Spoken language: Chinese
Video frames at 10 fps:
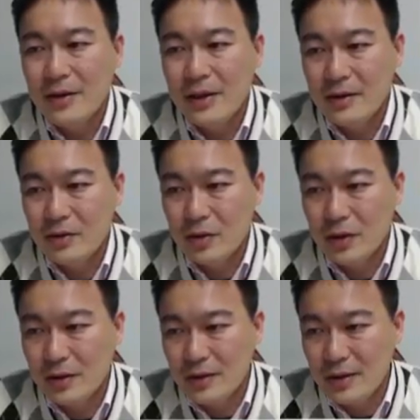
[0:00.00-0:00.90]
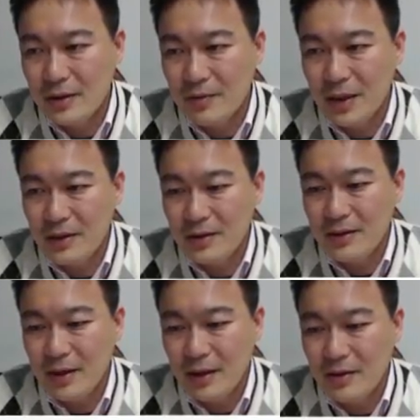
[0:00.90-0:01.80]
那所以这边
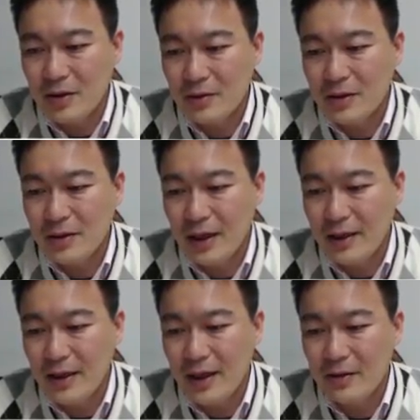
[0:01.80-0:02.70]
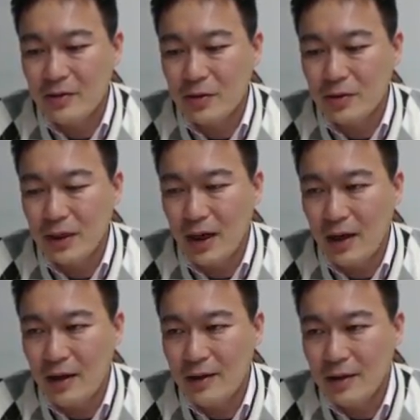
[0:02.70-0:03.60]
是横轴是 KL 除以
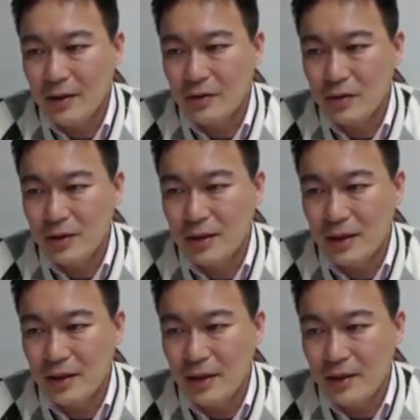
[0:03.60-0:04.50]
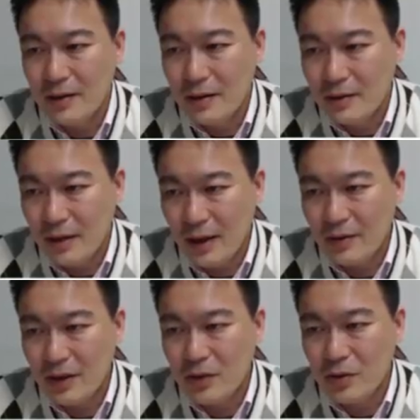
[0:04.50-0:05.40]
R 啊，就是这个
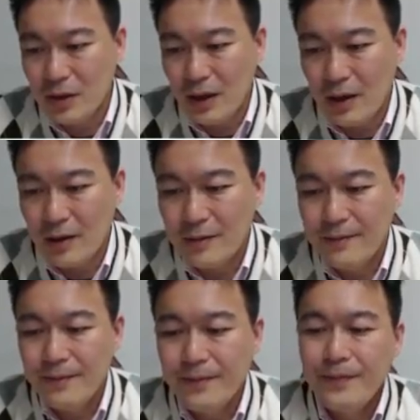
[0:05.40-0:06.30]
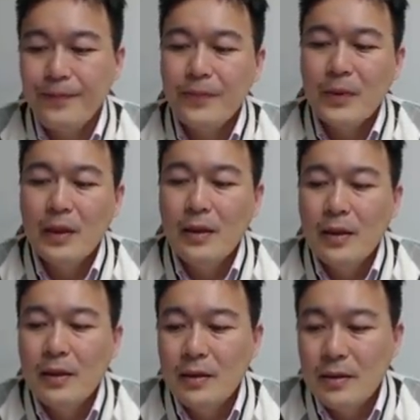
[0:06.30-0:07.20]
L 一除以 R。
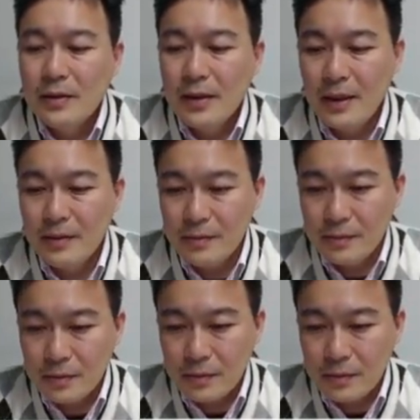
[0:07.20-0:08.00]
那